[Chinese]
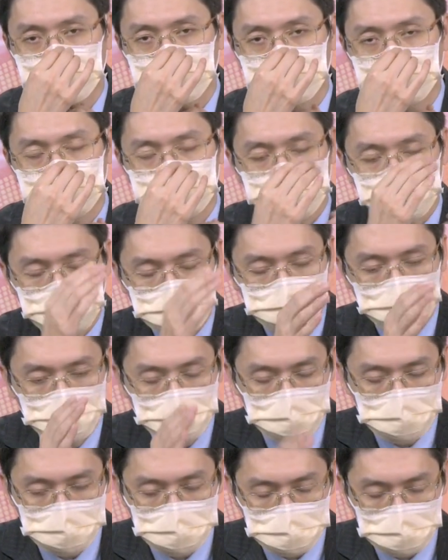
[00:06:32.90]
收权
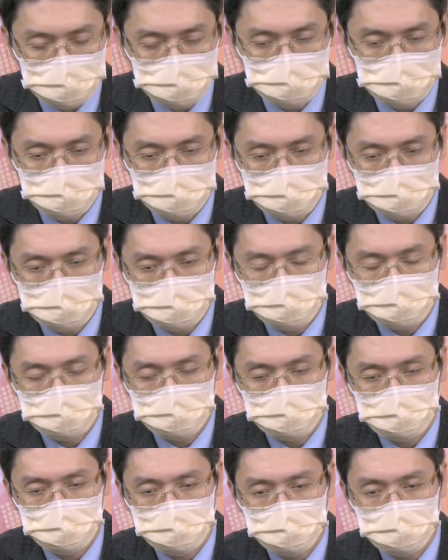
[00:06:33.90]
利金、
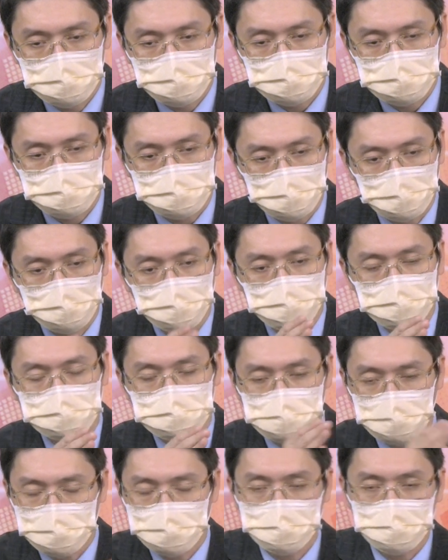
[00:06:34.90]
收
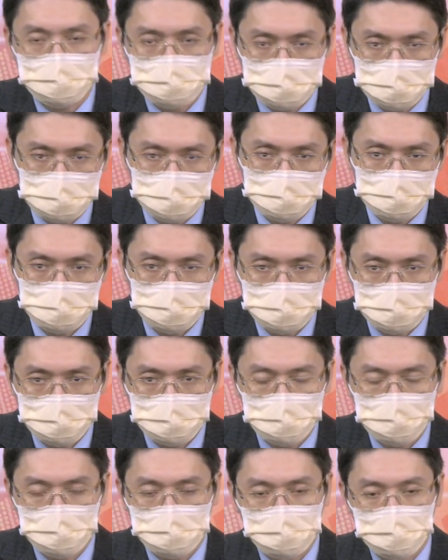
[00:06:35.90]
签约金，
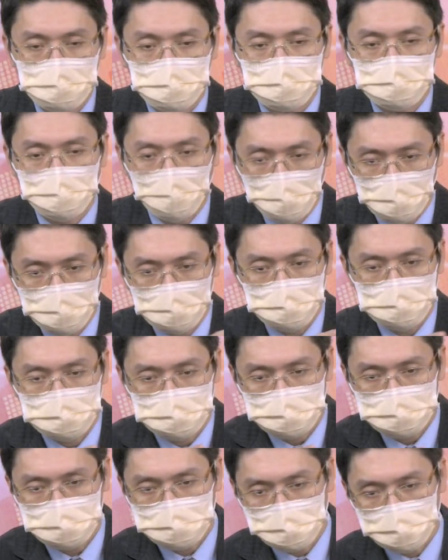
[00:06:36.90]
然后
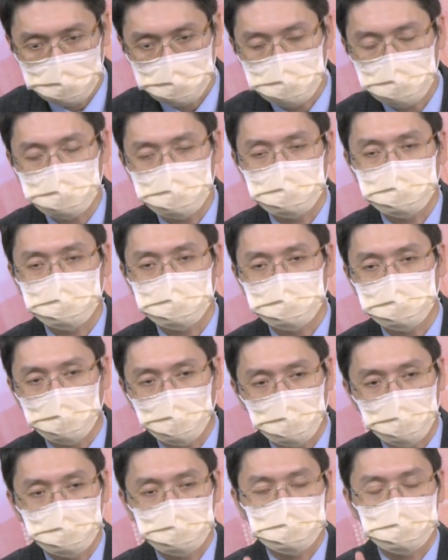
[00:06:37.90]
设计，
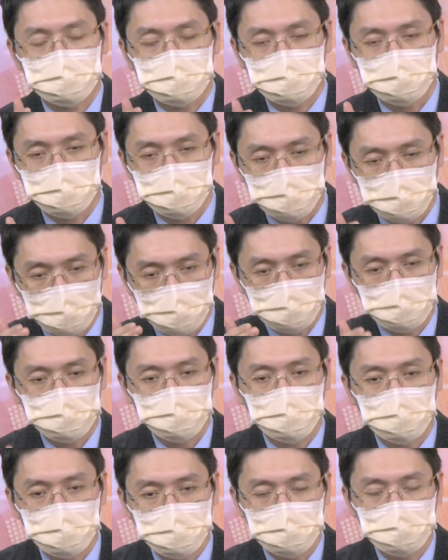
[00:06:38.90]
然后每个
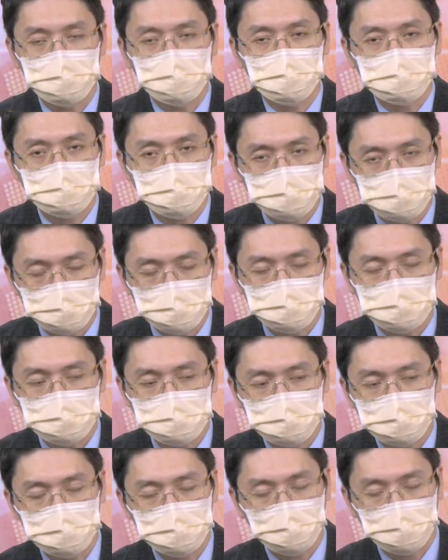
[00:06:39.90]
月认列一些权利
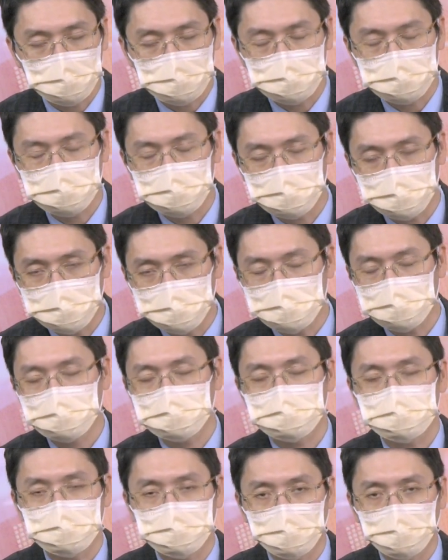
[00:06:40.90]
金的那一个前面那个
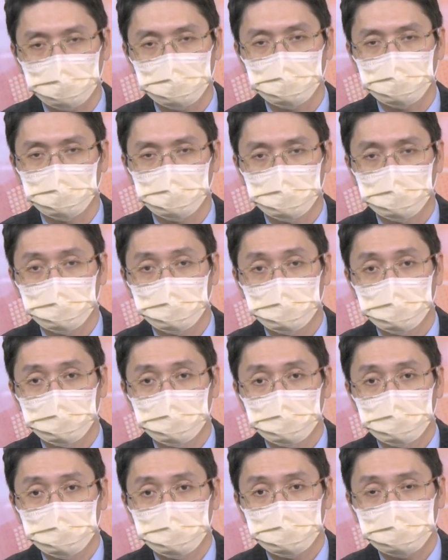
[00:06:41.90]
阶段。
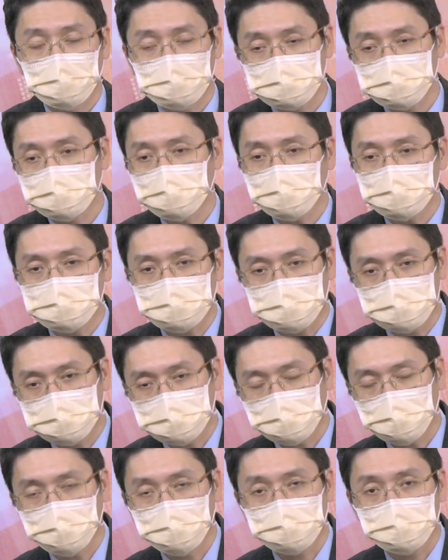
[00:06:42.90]
开始量产
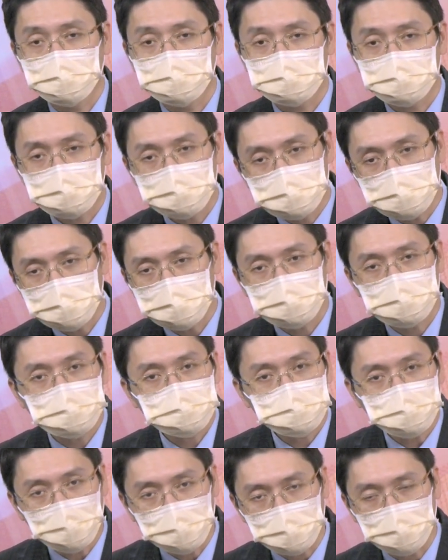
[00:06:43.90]
之后，是一颗一颗
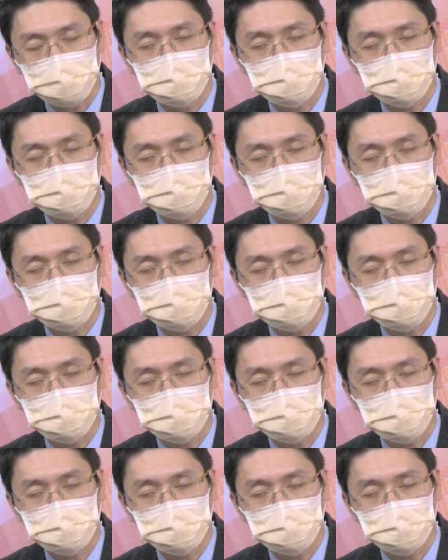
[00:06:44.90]
算了。